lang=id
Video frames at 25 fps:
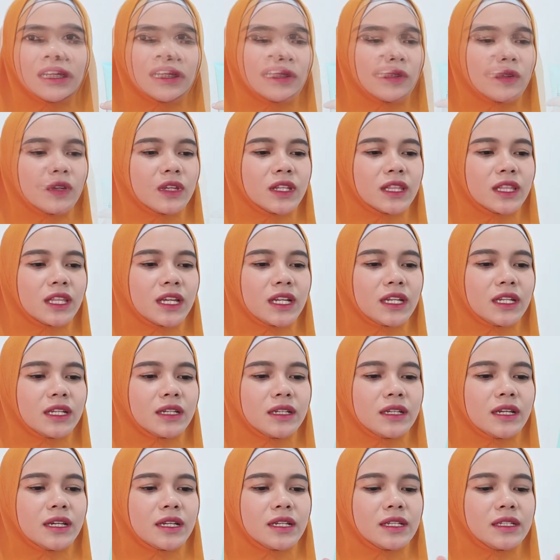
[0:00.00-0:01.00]
kalau kita
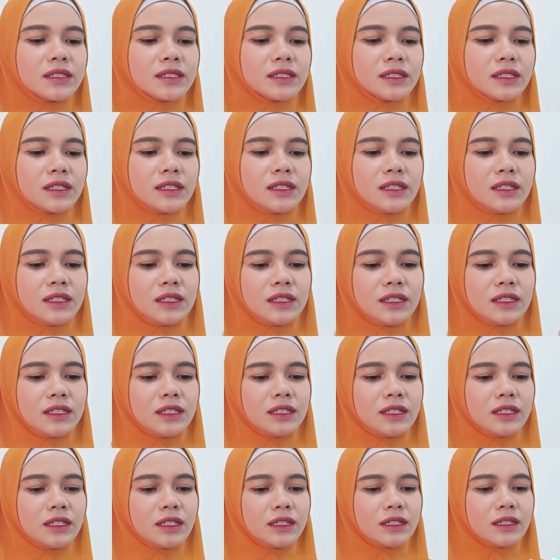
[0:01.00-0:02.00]
lihat dari
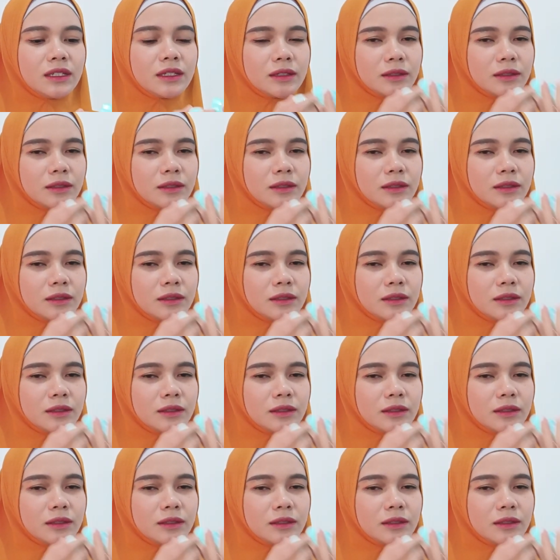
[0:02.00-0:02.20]
segi